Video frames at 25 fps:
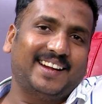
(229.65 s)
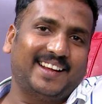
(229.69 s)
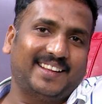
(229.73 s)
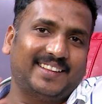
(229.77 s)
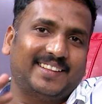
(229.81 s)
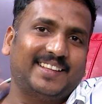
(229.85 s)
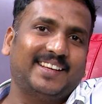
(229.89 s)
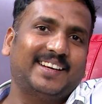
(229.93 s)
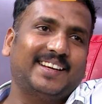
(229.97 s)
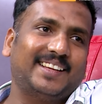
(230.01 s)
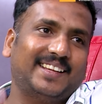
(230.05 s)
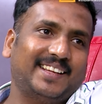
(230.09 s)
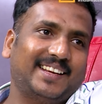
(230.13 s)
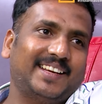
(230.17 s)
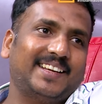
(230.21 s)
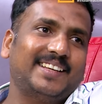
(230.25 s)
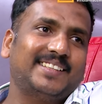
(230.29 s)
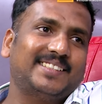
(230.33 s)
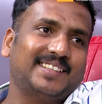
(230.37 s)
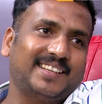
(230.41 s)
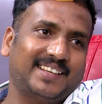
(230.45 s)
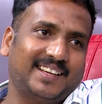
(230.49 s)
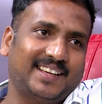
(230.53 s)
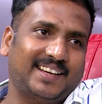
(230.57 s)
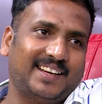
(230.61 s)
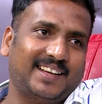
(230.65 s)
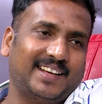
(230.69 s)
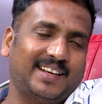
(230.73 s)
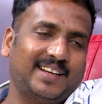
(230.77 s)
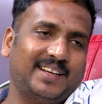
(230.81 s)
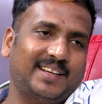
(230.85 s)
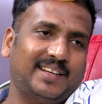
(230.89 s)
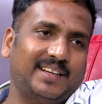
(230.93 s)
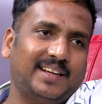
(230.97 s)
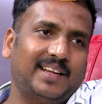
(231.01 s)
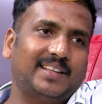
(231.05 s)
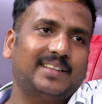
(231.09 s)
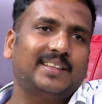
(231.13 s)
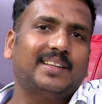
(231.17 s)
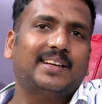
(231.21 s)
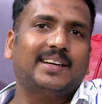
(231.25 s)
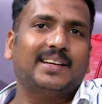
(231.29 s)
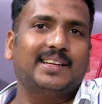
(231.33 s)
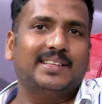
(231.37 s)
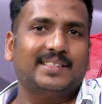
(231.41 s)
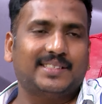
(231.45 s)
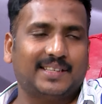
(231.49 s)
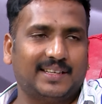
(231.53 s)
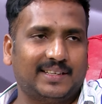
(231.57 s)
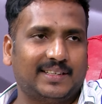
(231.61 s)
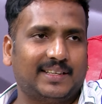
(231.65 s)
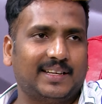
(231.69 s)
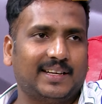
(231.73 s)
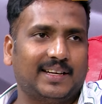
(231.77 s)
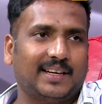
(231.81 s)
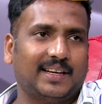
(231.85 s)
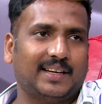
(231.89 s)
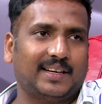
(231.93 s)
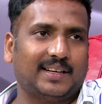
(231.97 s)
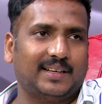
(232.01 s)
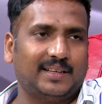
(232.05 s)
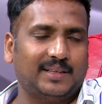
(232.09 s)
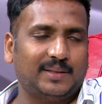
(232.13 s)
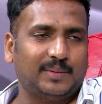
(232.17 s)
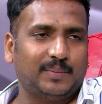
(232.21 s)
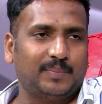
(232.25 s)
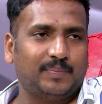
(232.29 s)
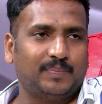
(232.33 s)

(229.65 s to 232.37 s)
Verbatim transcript: అందరికీ రీచ్ అయ్యేలాగా అందరికీ సెట్ అయ్యేలాగా